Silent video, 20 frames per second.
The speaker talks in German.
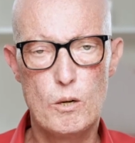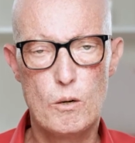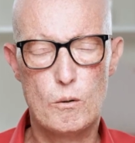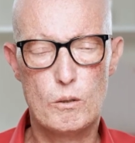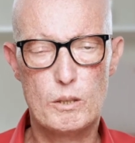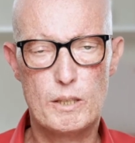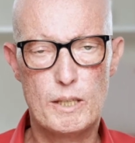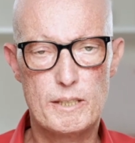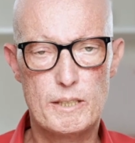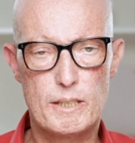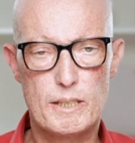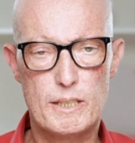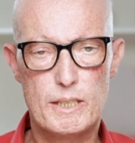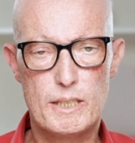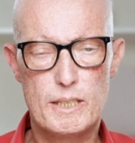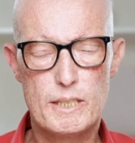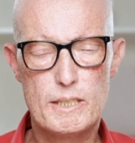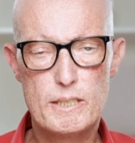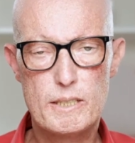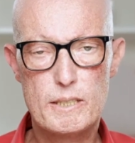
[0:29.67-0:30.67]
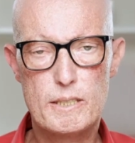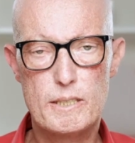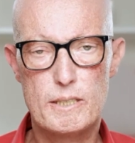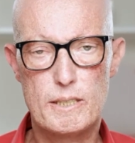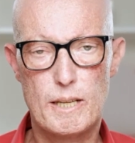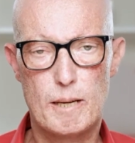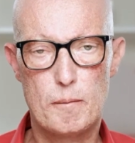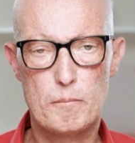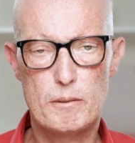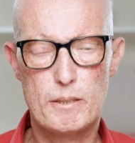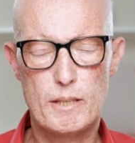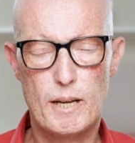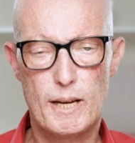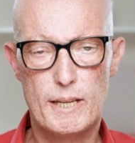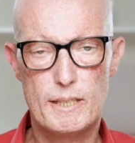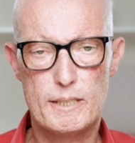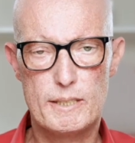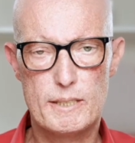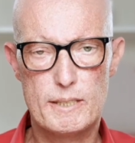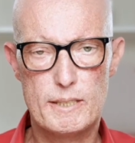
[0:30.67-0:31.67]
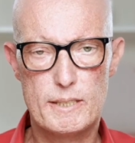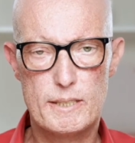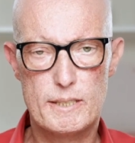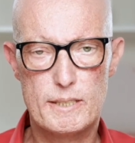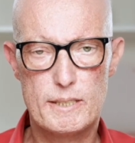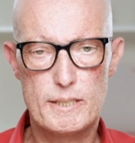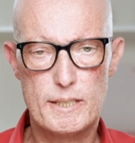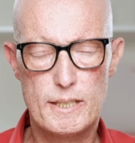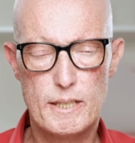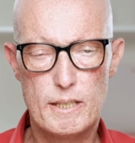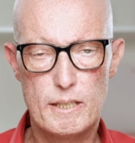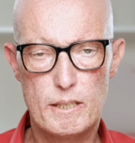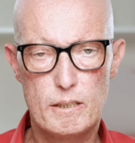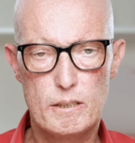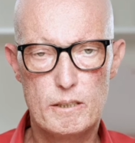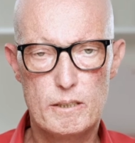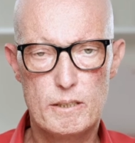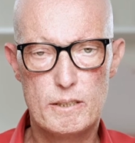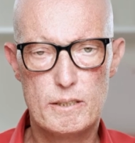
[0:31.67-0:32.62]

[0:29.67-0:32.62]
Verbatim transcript: und hat insgesamt ein sehr